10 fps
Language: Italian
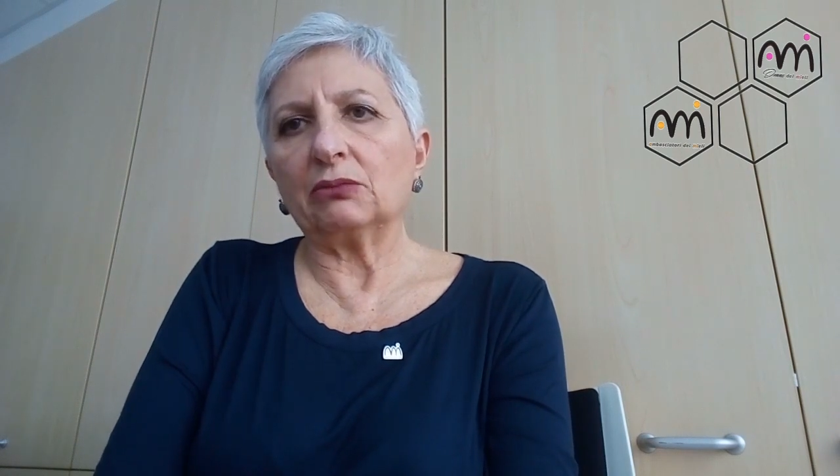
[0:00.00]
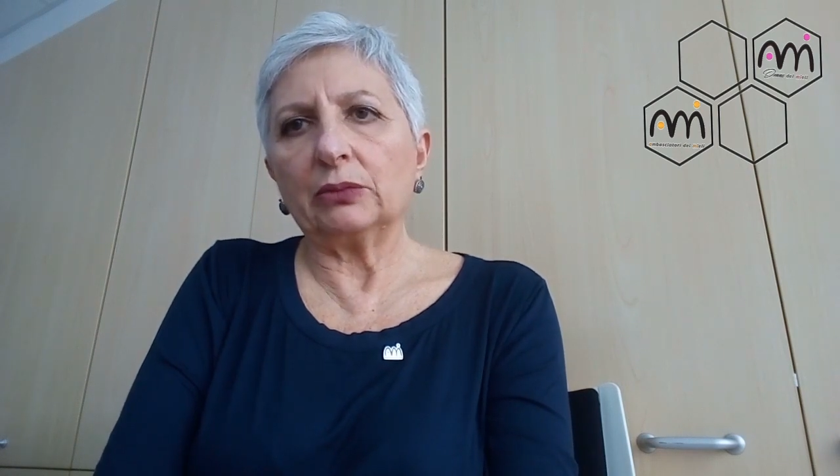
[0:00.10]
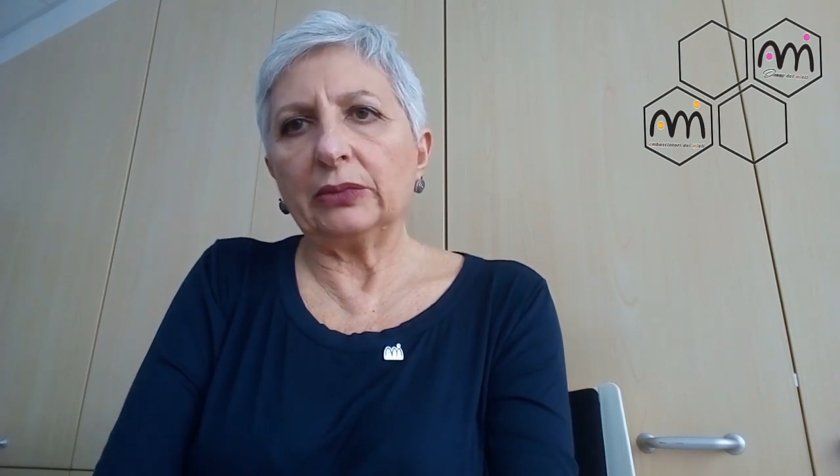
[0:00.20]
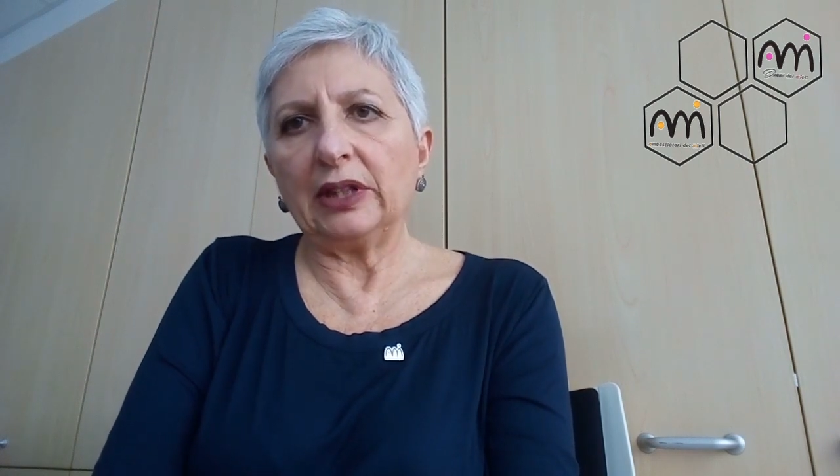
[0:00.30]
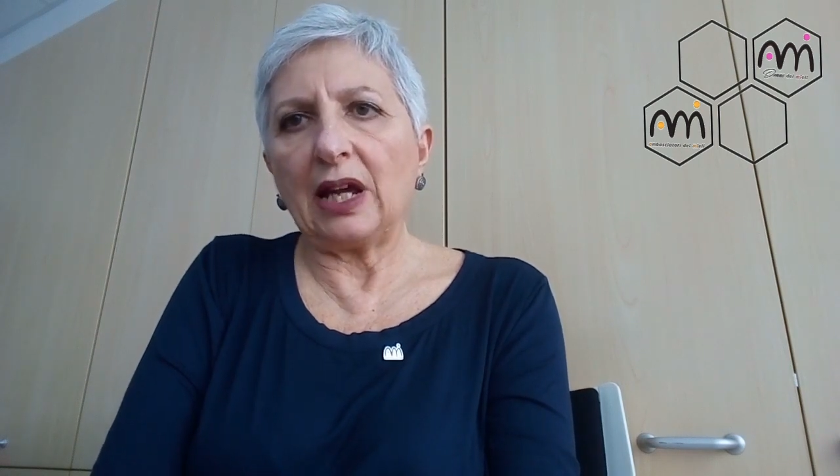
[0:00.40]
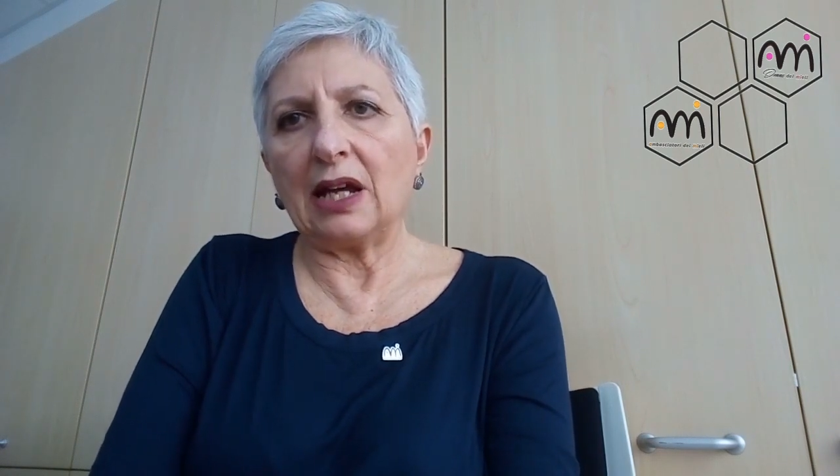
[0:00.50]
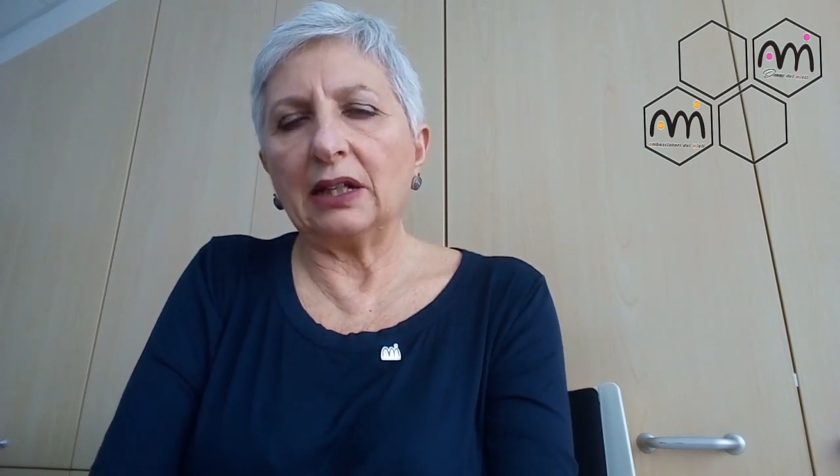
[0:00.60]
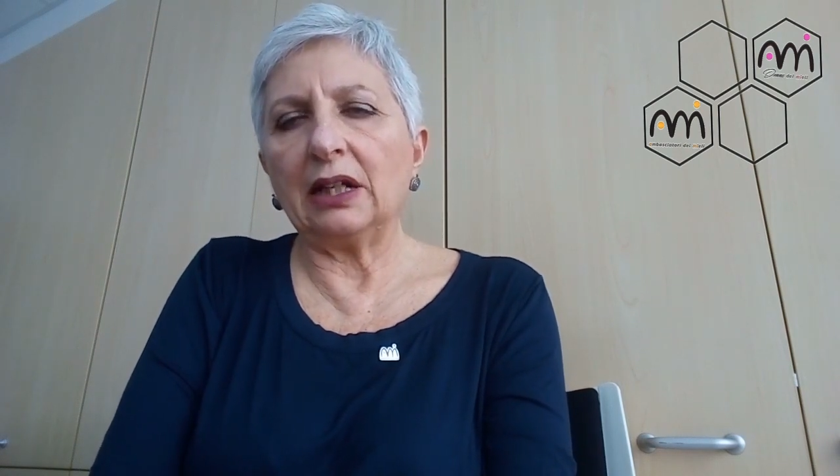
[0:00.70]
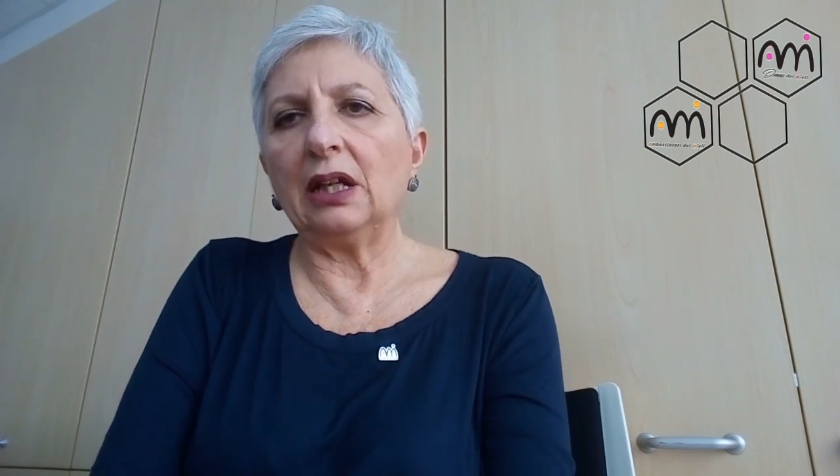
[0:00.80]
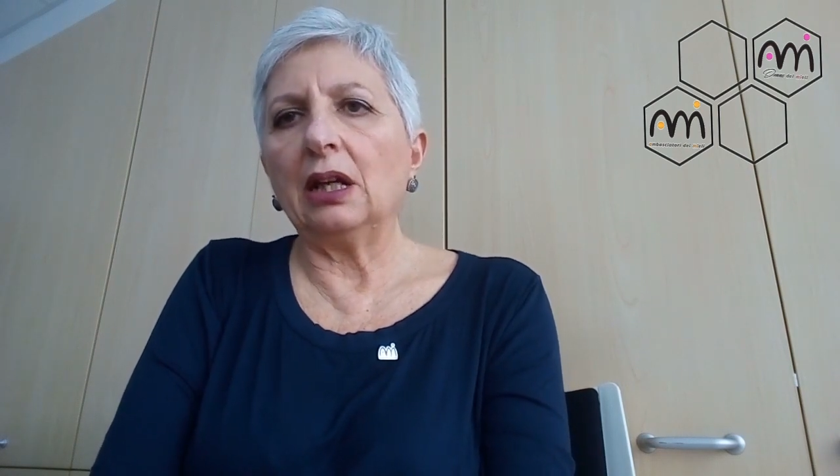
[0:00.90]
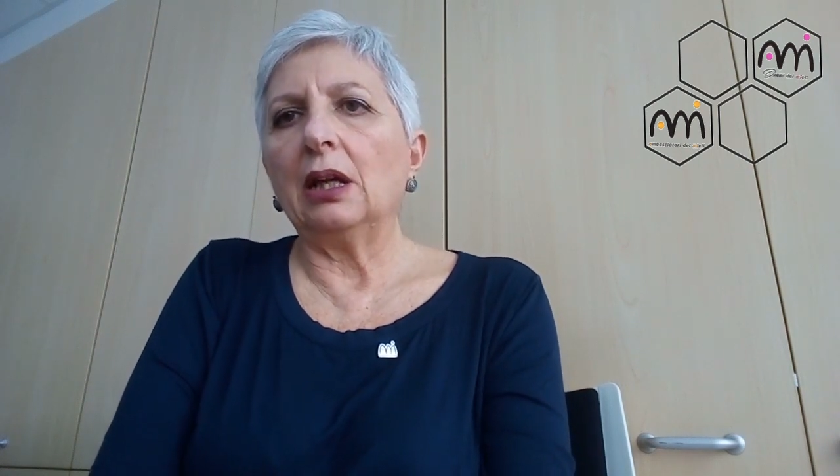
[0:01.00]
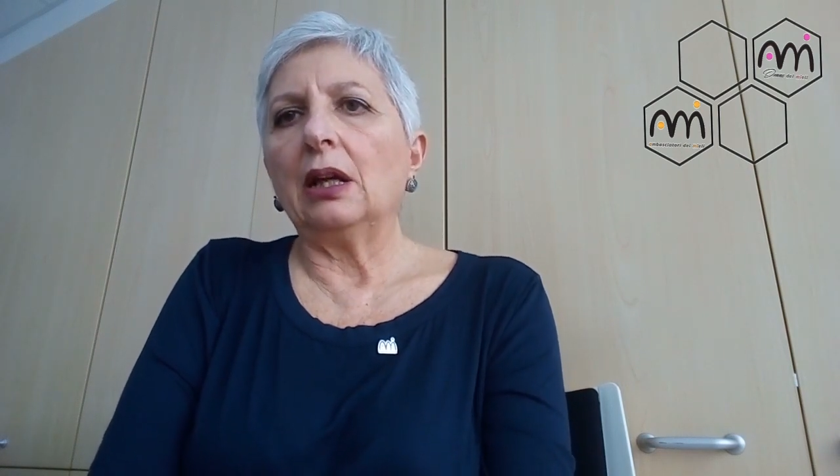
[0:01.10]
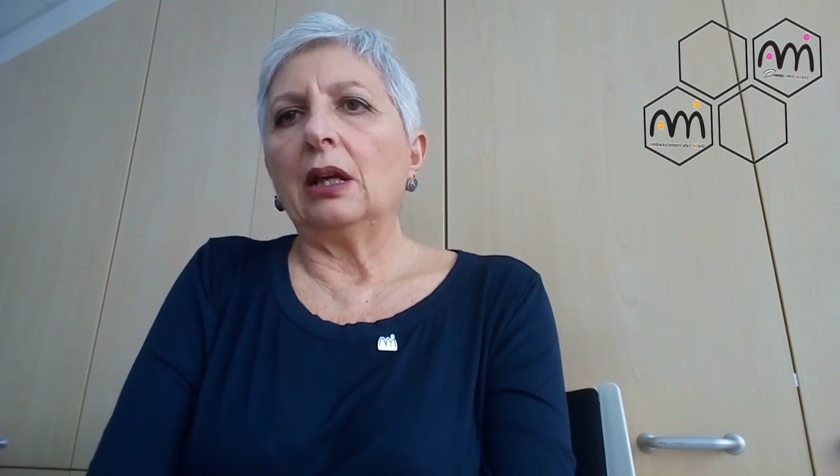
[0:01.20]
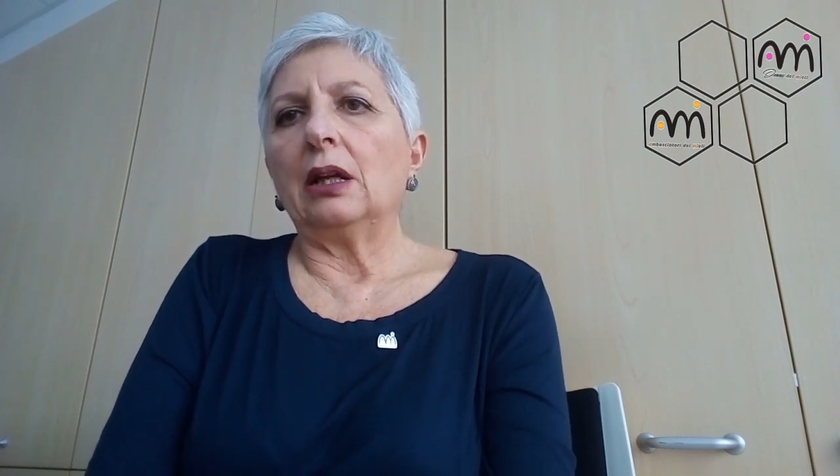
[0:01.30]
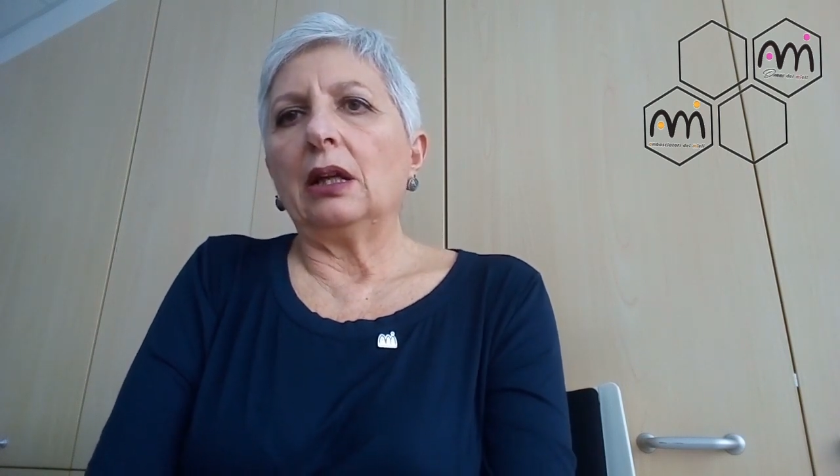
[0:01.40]
di anni
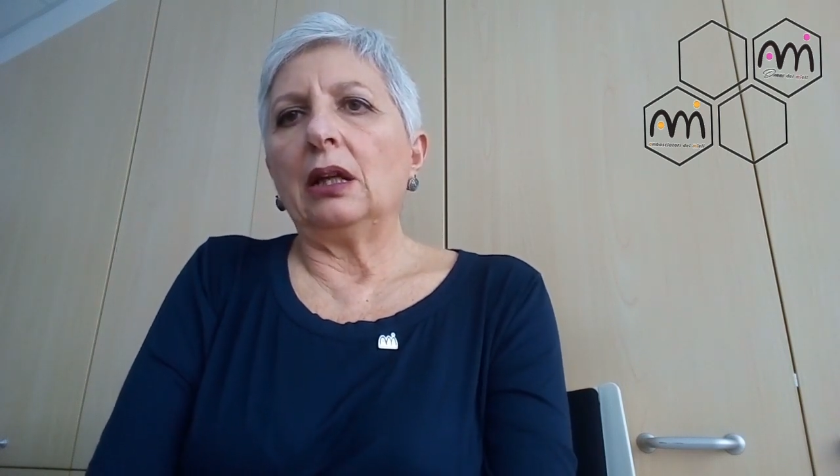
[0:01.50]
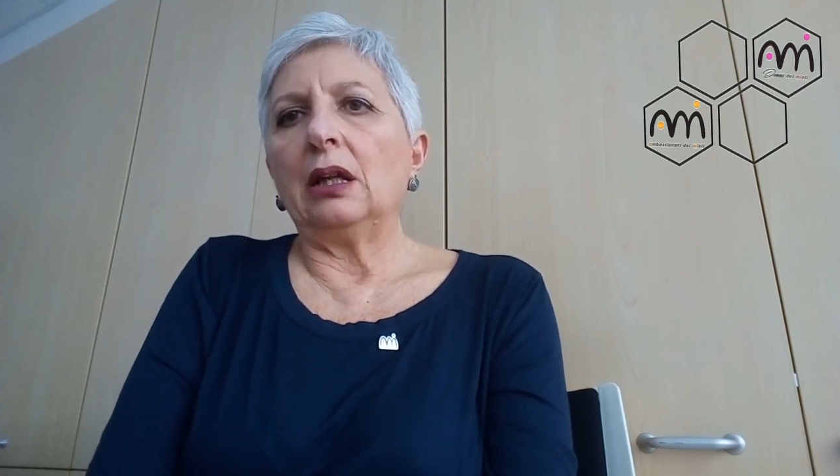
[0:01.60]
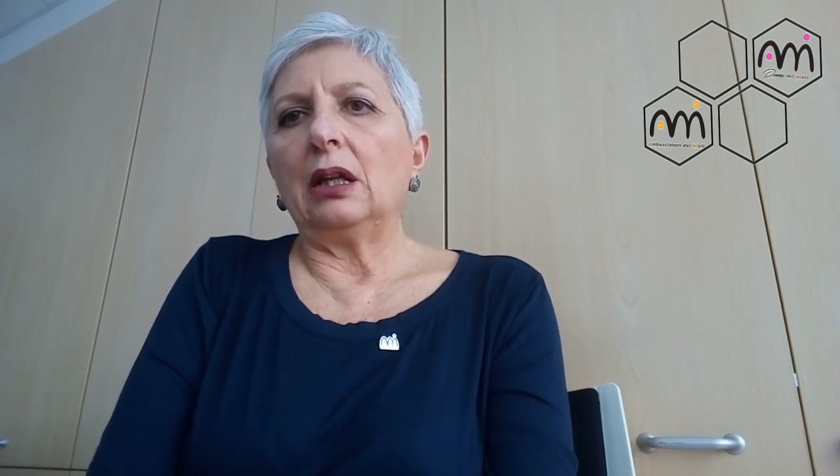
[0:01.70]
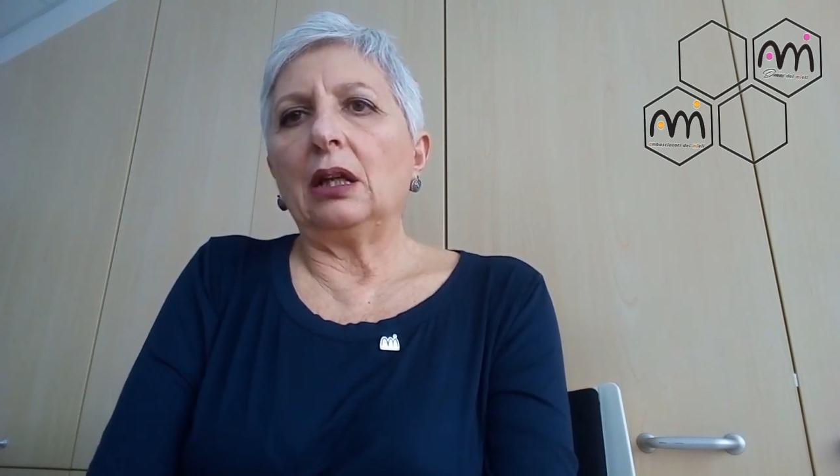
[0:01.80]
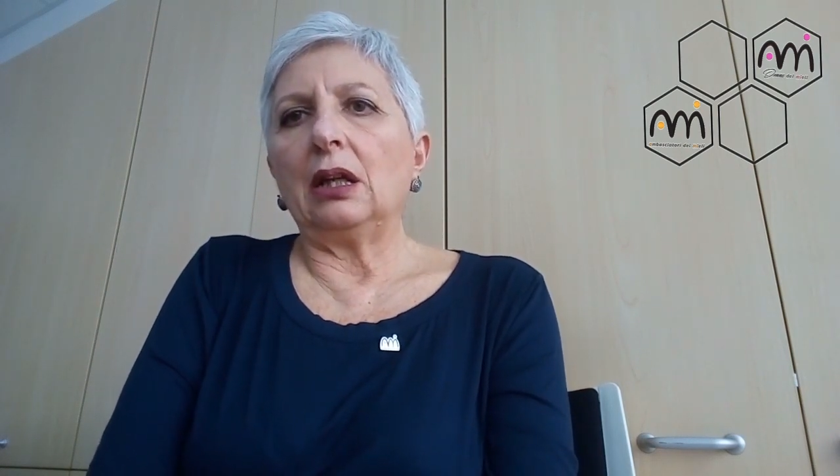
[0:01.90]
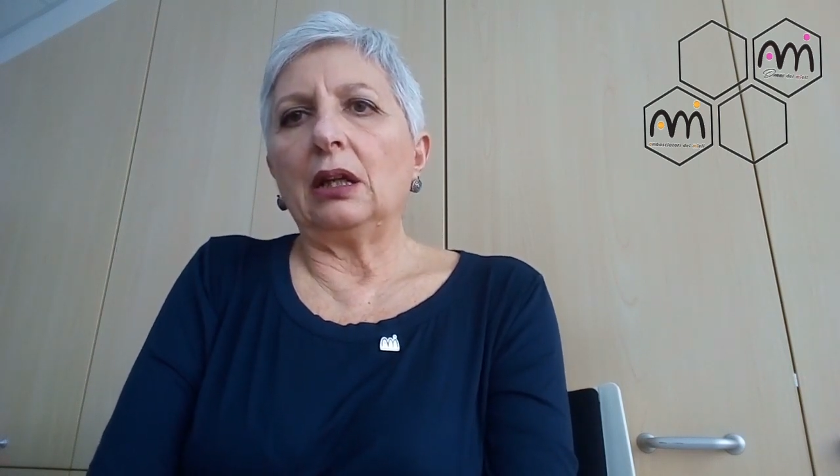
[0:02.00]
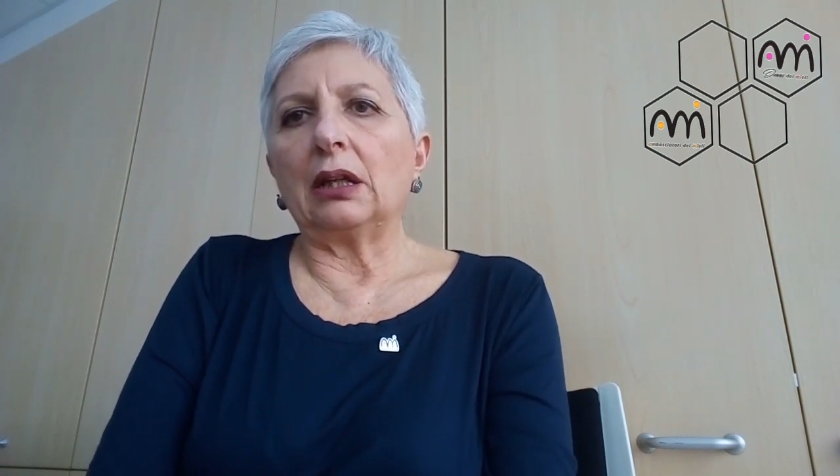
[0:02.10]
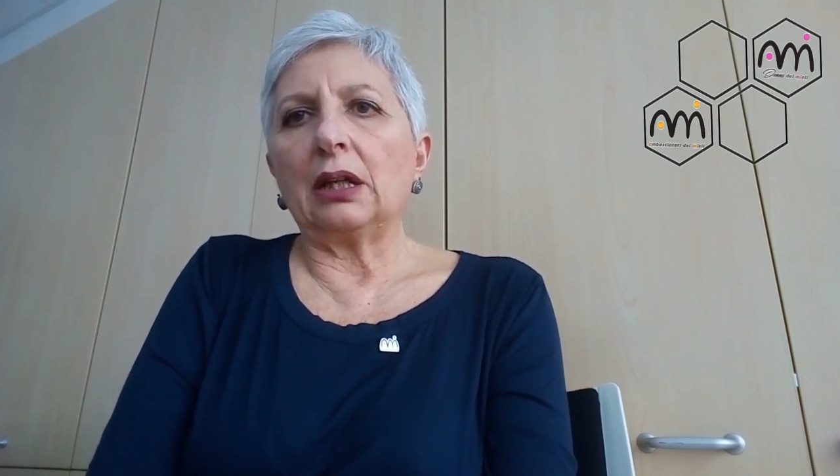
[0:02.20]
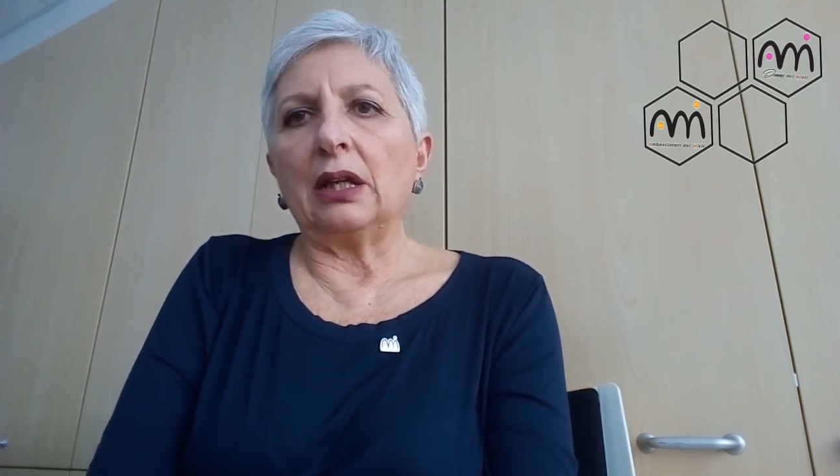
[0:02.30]
e,